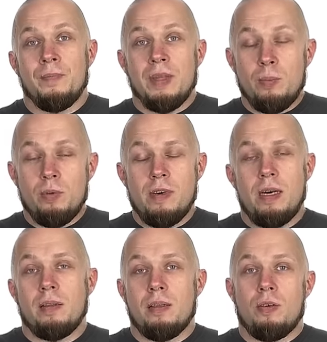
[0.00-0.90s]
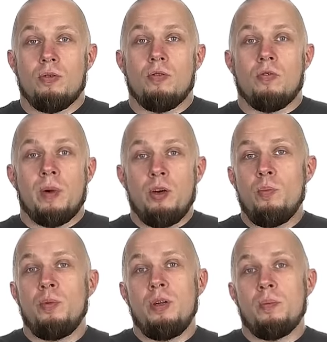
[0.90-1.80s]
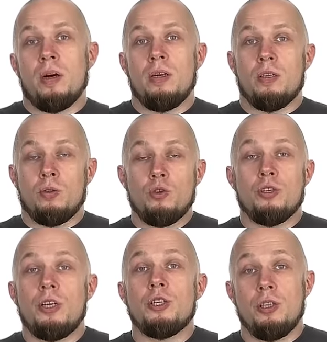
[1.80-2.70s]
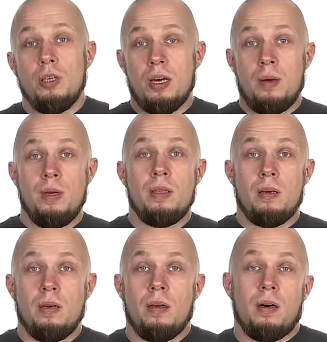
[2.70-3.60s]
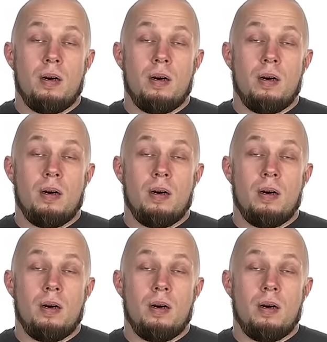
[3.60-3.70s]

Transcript: Не бывает такого. В моем понимании нож режет геометрией,